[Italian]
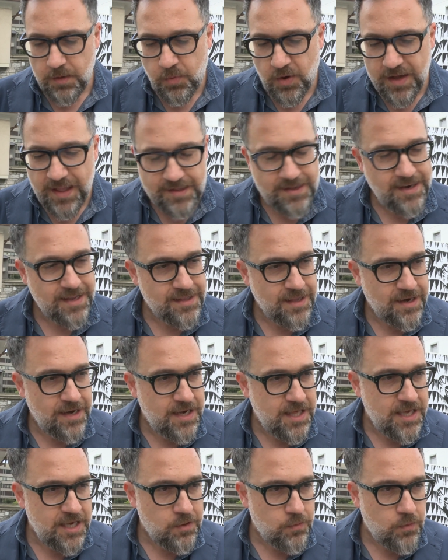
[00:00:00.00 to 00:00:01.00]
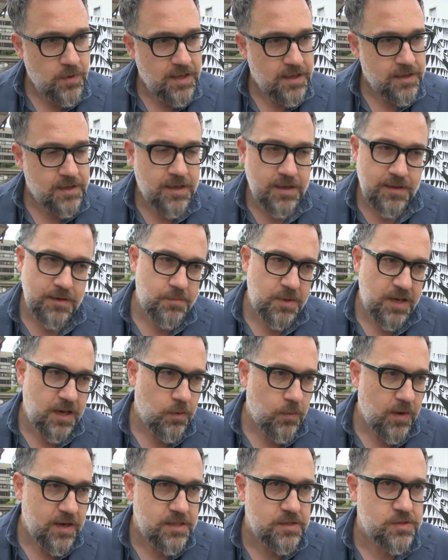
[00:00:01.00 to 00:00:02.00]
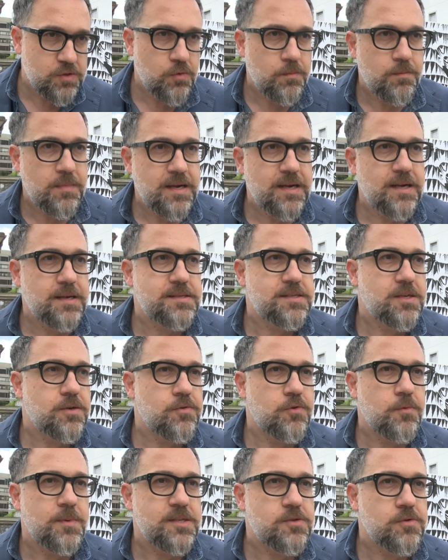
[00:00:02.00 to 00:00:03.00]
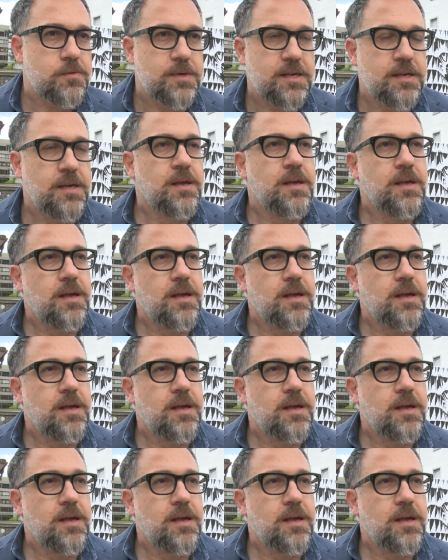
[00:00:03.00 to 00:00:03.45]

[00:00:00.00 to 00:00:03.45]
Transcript: Poi al di là delle lingue, che, per le quali insomma, secondo me insomma,